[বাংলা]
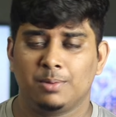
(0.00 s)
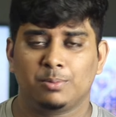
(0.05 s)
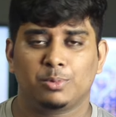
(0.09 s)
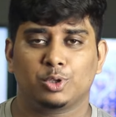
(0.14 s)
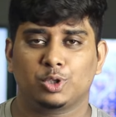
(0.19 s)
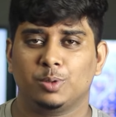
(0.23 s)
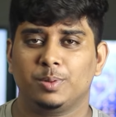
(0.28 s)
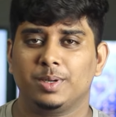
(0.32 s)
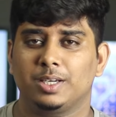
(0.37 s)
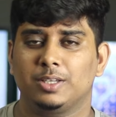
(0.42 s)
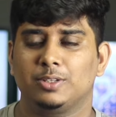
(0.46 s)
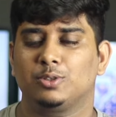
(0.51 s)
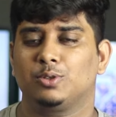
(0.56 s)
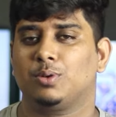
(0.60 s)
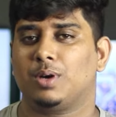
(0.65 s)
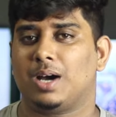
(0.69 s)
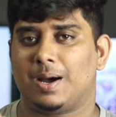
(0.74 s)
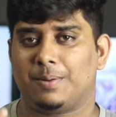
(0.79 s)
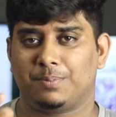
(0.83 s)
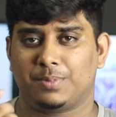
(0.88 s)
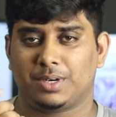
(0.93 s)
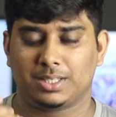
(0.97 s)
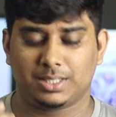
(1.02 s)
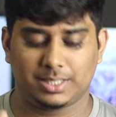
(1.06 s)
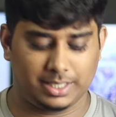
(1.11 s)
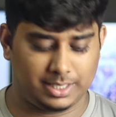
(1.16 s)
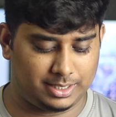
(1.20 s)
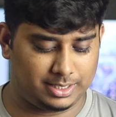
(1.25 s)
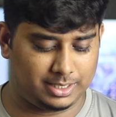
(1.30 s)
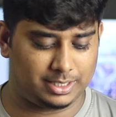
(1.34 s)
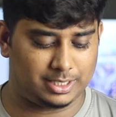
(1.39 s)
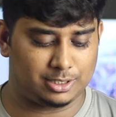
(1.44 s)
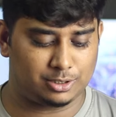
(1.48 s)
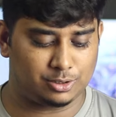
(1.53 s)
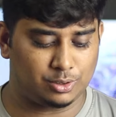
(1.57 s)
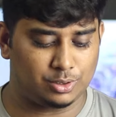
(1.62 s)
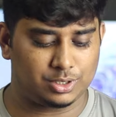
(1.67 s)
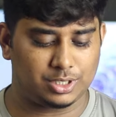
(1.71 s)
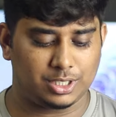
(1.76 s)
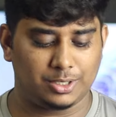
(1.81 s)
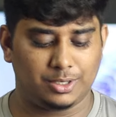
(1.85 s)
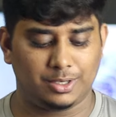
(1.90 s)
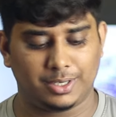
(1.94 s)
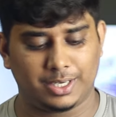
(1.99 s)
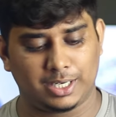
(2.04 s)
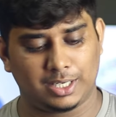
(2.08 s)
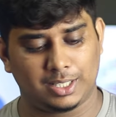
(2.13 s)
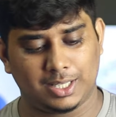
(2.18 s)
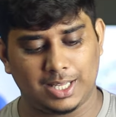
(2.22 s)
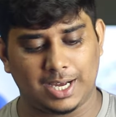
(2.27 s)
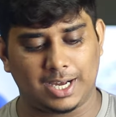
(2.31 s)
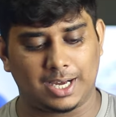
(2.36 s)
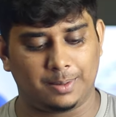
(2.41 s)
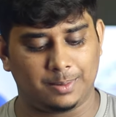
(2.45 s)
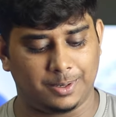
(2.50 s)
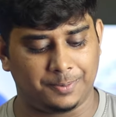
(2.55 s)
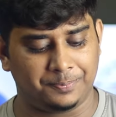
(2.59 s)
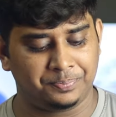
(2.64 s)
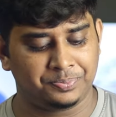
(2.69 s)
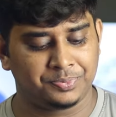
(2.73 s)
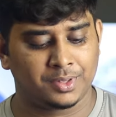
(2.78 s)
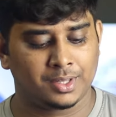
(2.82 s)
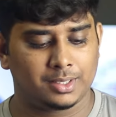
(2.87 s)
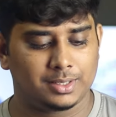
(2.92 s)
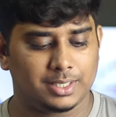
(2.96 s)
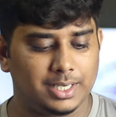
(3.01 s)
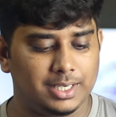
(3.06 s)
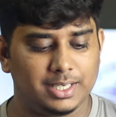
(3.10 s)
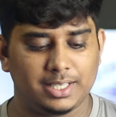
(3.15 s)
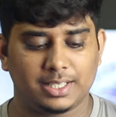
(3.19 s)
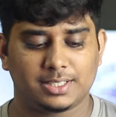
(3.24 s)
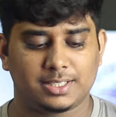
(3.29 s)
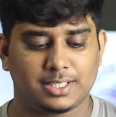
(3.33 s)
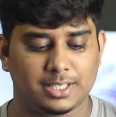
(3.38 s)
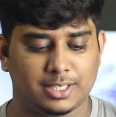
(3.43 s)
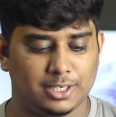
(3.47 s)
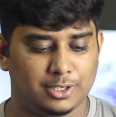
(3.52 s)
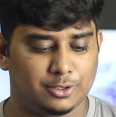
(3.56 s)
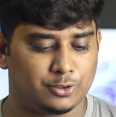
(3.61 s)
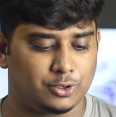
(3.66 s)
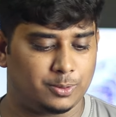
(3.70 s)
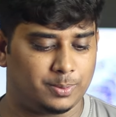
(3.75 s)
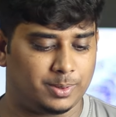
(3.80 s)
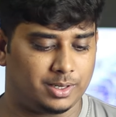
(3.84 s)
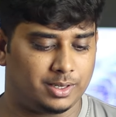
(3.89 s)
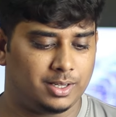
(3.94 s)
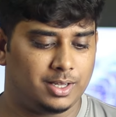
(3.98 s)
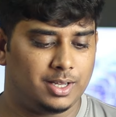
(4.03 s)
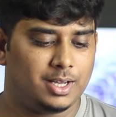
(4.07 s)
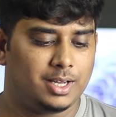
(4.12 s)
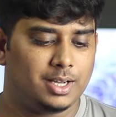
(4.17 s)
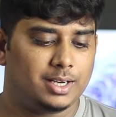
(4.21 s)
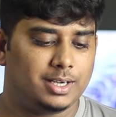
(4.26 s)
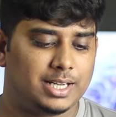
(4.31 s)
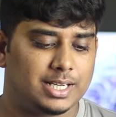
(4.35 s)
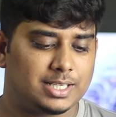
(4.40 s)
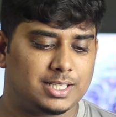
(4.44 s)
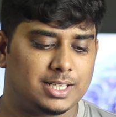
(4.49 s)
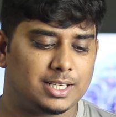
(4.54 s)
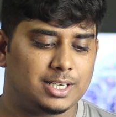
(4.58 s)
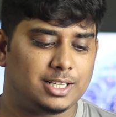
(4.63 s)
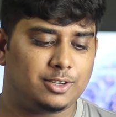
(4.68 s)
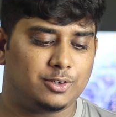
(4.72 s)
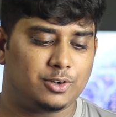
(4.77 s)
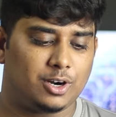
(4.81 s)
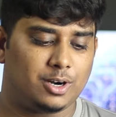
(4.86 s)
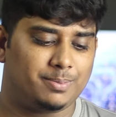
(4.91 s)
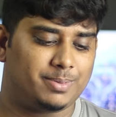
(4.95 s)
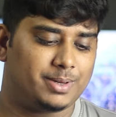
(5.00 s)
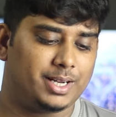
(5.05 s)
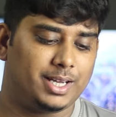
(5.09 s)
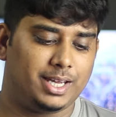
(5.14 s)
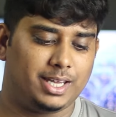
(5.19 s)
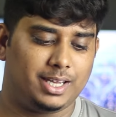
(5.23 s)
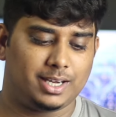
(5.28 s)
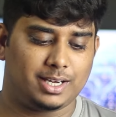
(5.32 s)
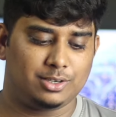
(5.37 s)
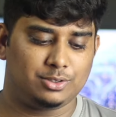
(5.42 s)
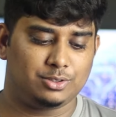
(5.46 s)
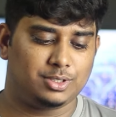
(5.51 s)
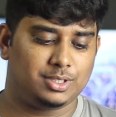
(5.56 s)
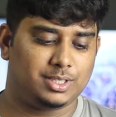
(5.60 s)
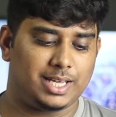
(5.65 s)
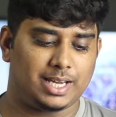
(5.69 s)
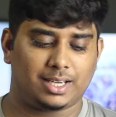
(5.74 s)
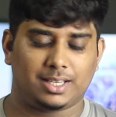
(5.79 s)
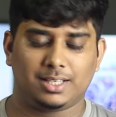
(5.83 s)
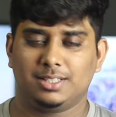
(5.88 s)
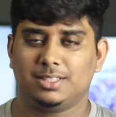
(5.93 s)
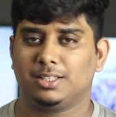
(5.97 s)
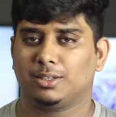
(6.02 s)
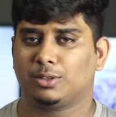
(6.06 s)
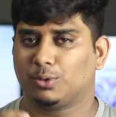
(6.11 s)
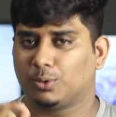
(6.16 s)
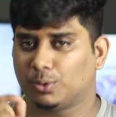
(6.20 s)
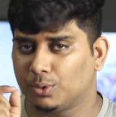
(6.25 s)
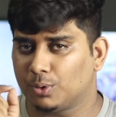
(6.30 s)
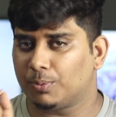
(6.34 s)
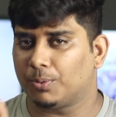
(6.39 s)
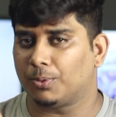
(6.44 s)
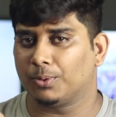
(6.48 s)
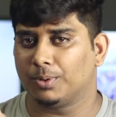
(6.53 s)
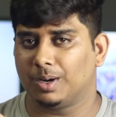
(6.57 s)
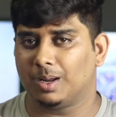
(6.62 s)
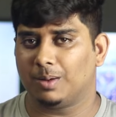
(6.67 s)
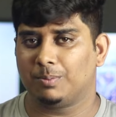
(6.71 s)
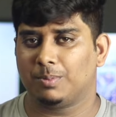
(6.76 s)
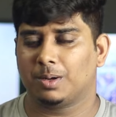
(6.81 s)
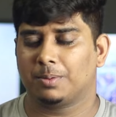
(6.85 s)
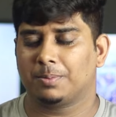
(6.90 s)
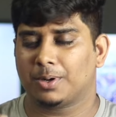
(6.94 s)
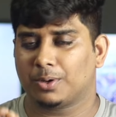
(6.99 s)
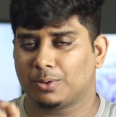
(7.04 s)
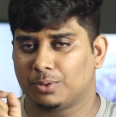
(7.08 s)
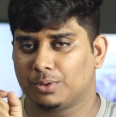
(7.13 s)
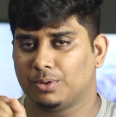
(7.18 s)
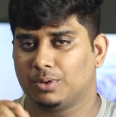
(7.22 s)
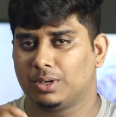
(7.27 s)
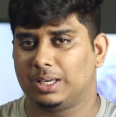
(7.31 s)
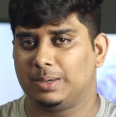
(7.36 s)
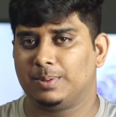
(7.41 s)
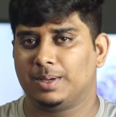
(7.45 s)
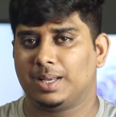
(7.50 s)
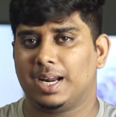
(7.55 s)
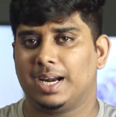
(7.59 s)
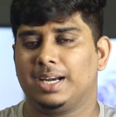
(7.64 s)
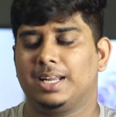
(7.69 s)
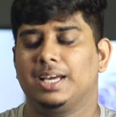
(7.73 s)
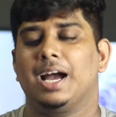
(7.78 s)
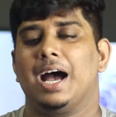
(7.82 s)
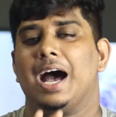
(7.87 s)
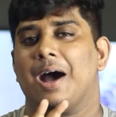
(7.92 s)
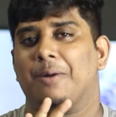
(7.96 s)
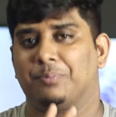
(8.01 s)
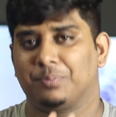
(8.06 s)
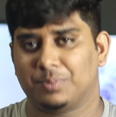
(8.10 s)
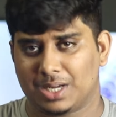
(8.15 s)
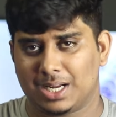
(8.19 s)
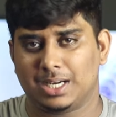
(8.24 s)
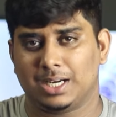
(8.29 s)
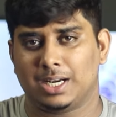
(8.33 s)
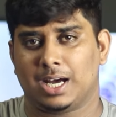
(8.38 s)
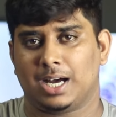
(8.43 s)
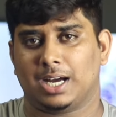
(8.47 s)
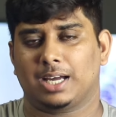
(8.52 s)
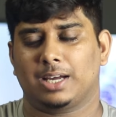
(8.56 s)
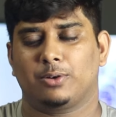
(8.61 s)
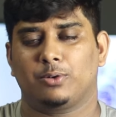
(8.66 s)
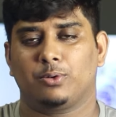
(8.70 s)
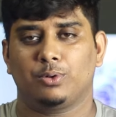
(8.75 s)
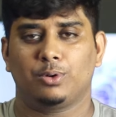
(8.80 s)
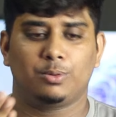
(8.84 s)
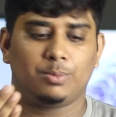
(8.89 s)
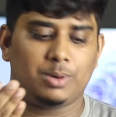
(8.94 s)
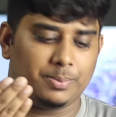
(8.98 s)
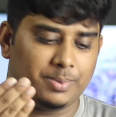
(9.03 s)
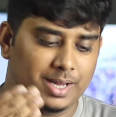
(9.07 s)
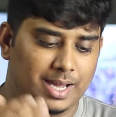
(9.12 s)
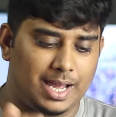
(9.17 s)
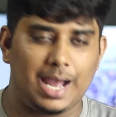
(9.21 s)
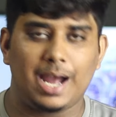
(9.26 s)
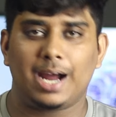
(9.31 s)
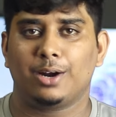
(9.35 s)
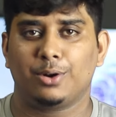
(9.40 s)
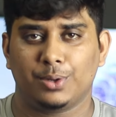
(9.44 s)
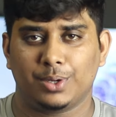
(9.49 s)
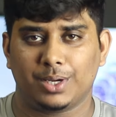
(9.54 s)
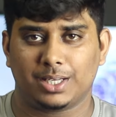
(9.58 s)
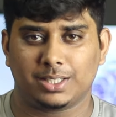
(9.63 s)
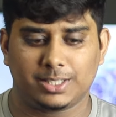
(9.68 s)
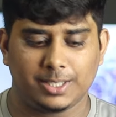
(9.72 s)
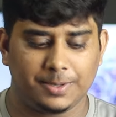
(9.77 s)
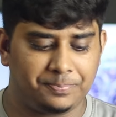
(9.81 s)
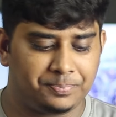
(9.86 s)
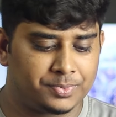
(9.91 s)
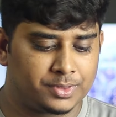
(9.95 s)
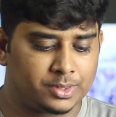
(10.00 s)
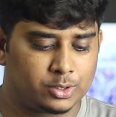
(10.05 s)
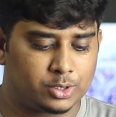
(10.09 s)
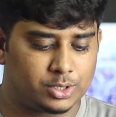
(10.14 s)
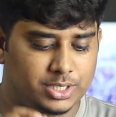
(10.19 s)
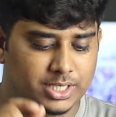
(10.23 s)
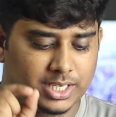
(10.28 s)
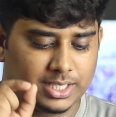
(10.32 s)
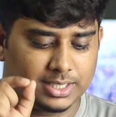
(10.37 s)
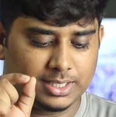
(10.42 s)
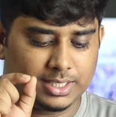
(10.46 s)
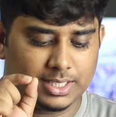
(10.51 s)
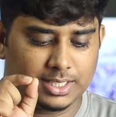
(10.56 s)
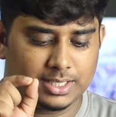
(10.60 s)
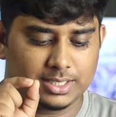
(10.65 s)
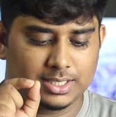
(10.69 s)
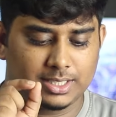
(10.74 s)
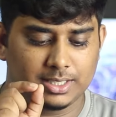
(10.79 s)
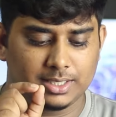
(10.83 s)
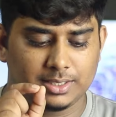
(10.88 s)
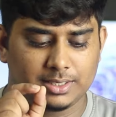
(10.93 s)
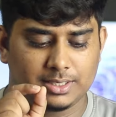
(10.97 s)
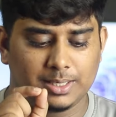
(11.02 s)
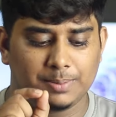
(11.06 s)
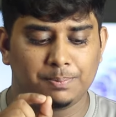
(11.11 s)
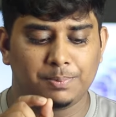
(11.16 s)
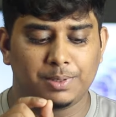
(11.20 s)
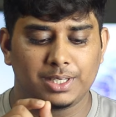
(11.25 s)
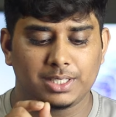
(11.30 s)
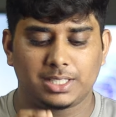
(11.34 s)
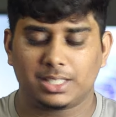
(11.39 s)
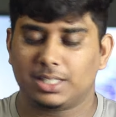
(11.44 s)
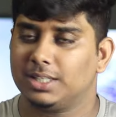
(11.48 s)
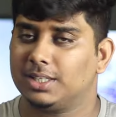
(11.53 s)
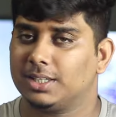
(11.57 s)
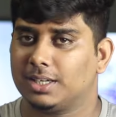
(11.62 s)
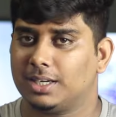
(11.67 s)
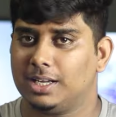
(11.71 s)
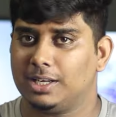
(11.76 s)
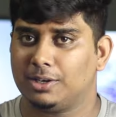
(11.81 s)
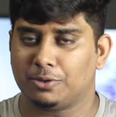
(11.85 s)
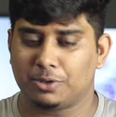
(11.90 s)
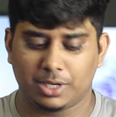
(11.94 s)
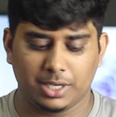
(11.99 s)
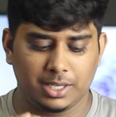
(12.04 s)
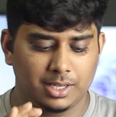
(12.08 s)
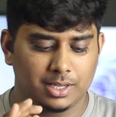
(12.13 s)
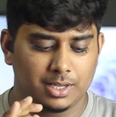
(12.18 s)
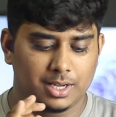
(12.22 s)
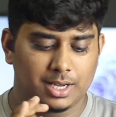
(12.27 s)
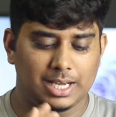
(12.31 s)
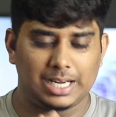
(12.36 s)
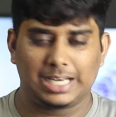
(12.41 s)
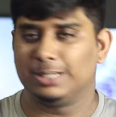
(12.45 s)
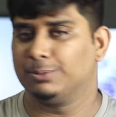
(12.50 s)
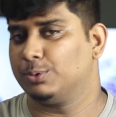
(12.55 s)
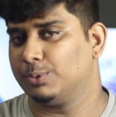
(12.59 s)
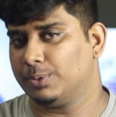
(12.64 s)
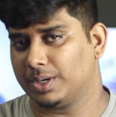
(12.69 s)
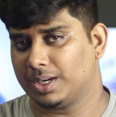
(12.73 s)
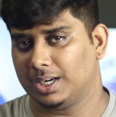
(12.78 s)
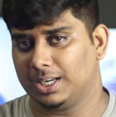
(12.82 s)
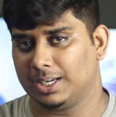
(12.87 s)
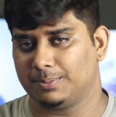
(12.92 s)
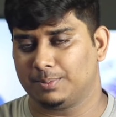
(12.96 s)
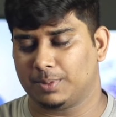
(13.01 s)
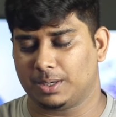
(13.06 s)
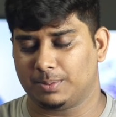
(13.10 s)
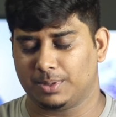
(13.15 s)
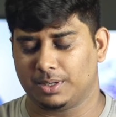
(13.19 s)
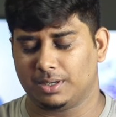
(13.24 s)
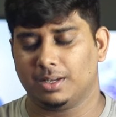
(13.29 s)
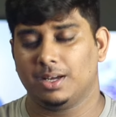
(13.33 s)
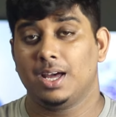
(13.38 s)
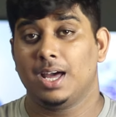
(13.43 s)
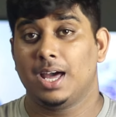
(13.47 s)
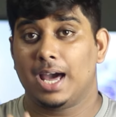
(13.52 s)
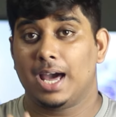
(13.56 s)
প্রথমে কিন্তু আপনার যে ডিটেলসগুলো সেগুলো এখানে দেখাবে দেন নেক্সটে ক্লিক করবেন নেক্সটে ক্লিক করার পরে এখানে যদি দেখেন যে কোনো ফোন নাম্বার বা কোনো ইমেল আইডি আপনার না কোনোভাবে অ্যাড হয়ে গেছে তো সেক্ষেত্রে সিম্পলি সেটাতে ক্লিক করে রিমুভে ক্লিক মারবেন